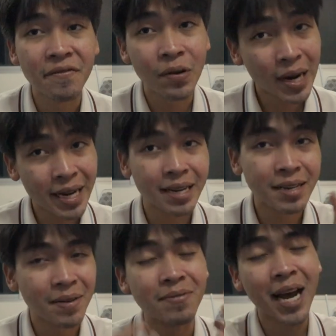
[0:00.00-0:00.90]
ฟิลลิ่งคื
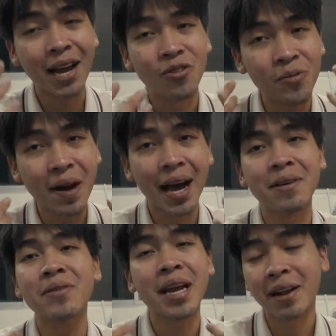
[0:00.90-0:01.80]
อแบบถ่ายรูปมา
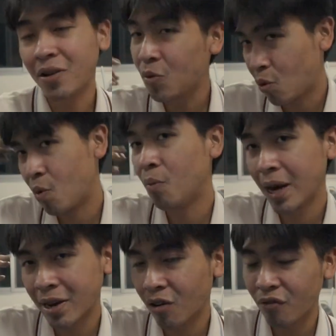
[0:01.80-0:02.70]
อย่างที่รู้ผม
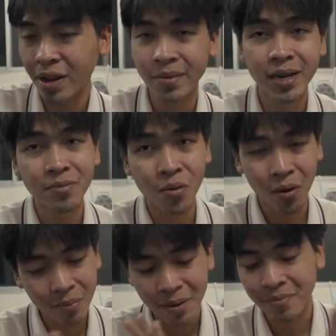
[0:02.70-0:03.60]
เล่นกล้องฟิล์มเยอะผม
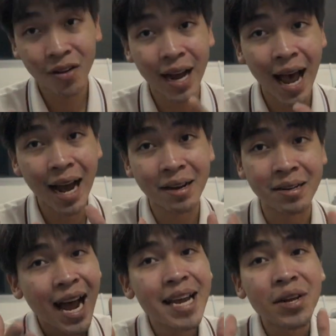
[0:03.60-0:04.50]
ว่าแบบค่อนข้าง
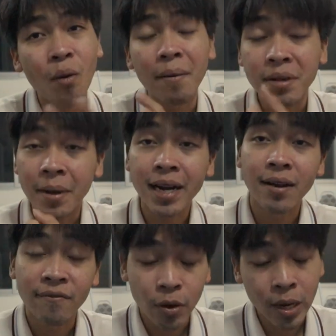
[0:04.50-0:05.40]
ให้ความสำคัญ
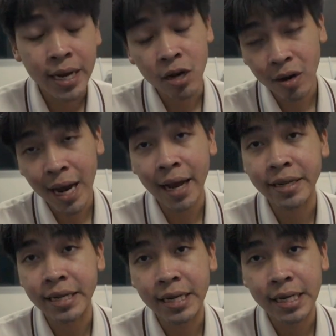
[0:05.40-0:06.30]
กับฟิลลิ่งค่อนข้าง
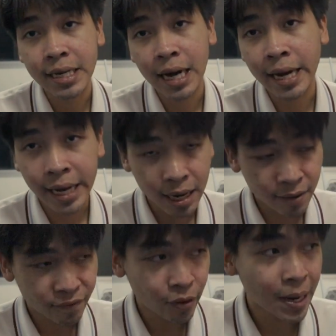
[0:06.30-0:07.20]
เยอะอันนี้ก็
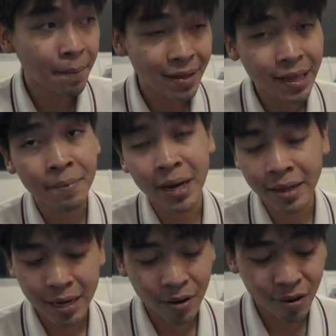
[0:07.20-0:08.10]
ฟิลลิ่งมาเต็มเลย
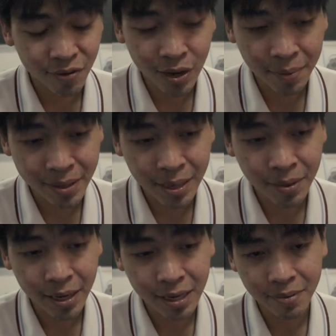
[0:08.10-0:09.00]
คำว่าฟิลลิ่งมาเต็ม
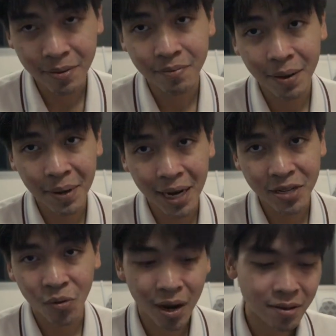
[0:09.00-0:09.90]
เลยก็คือแบบแม่งเป็นกระ
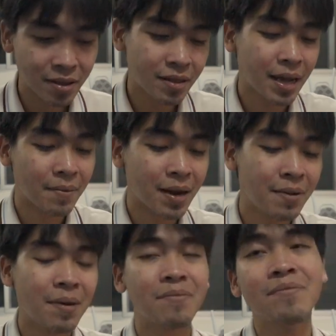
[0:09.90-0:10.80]
จกอะเสียงแม่งคือ
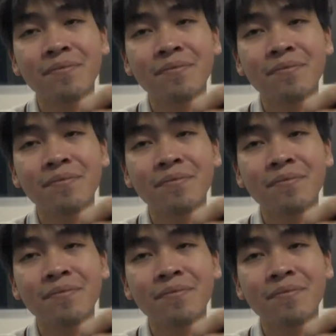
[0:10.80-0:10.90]
แบบ